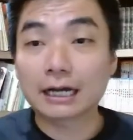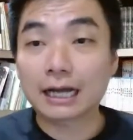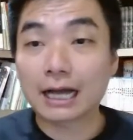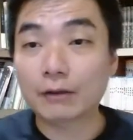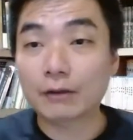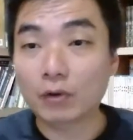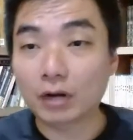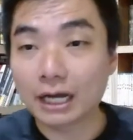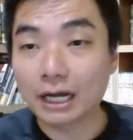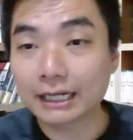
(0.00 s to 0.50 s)
刚
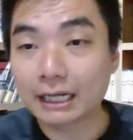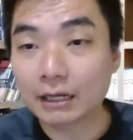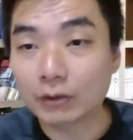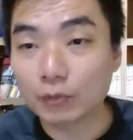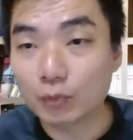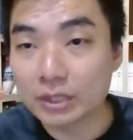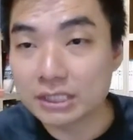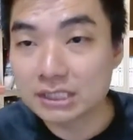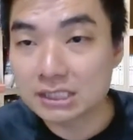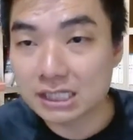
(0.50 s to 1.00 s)
刚我看
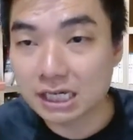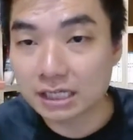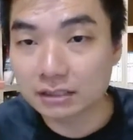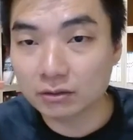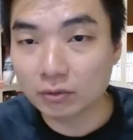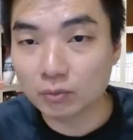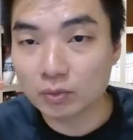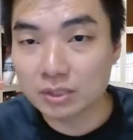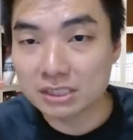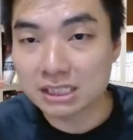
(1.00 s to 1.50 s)
到
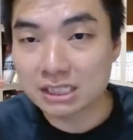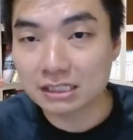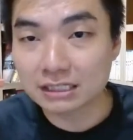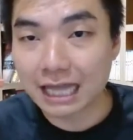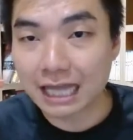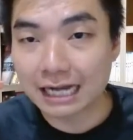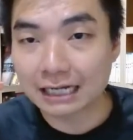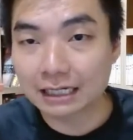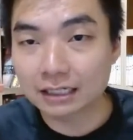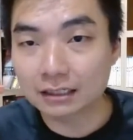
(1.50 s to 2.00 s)
Vinson，Vinson
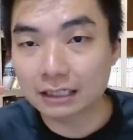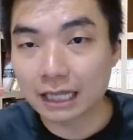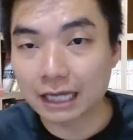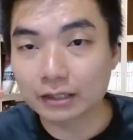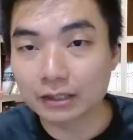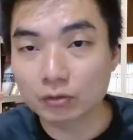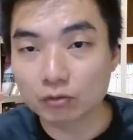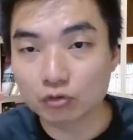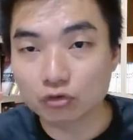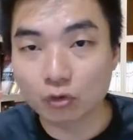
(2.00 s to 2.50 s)
大哥
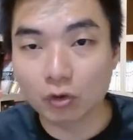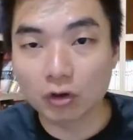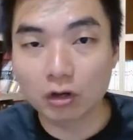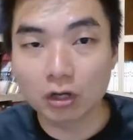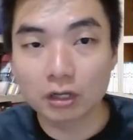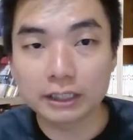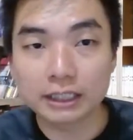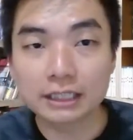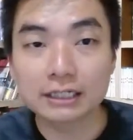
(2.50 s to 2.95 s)
他有说